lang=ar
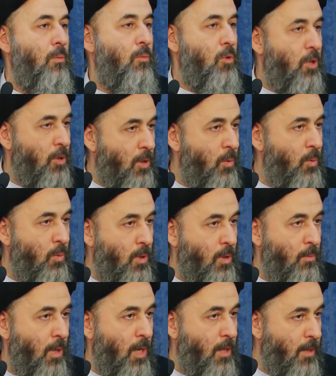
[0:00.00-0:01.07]
متطور
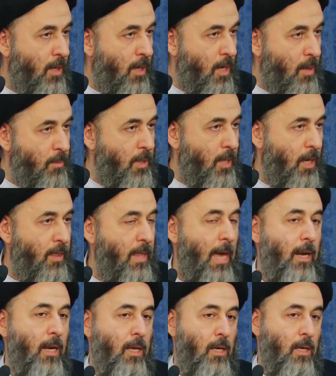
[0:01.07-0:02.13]
بحيث الغربي
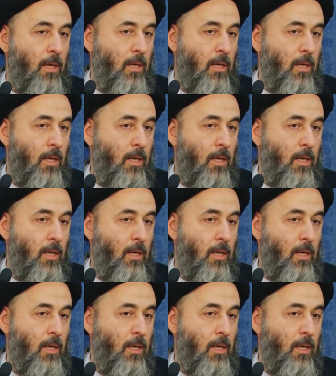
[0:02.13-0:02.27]
يخضع له